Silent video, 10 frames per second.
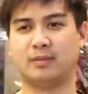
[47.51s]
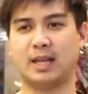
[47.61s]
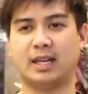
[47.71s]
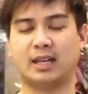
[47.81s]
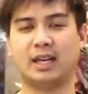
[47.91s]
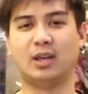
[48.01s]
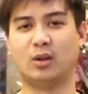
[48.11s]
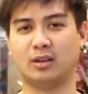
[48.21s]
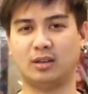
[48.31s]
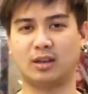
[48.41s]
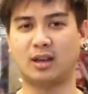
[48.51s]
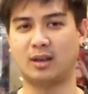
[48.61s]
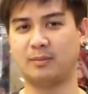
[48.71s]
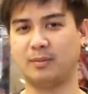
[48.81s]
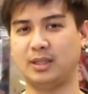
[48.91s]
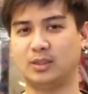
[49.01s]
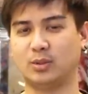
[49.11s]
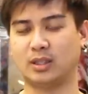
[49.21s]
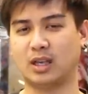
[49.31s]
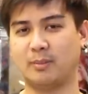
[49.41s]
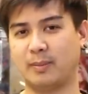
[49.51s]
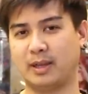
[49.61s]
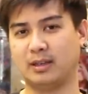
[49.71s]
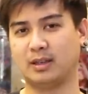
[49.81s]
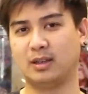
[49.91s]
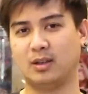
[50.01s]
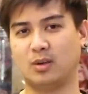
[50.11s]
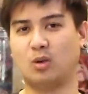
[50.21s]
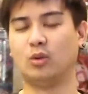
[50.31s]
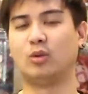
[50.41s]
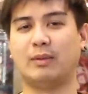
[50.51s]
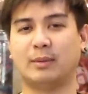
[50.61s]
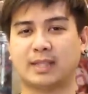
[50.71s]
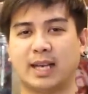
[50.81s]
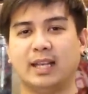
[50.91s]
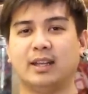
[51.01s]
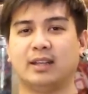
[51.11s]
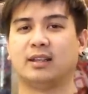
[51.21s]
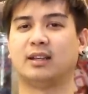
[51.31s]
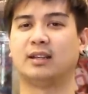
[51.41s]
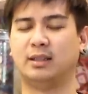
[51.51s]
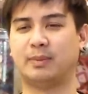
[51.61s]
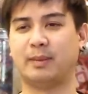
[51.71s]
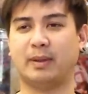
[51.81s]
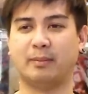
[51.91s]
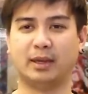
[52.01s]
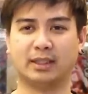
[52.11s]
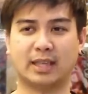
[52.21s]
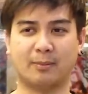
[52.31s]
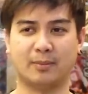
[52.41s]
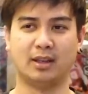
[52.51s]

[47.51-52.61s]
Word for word: ได้ทั้งเล่นรถแล้วก็มีส่วนเข้าไปเป็นคนดูแลเว็บไซต์ก็คือไปเป็นเหมือนกับ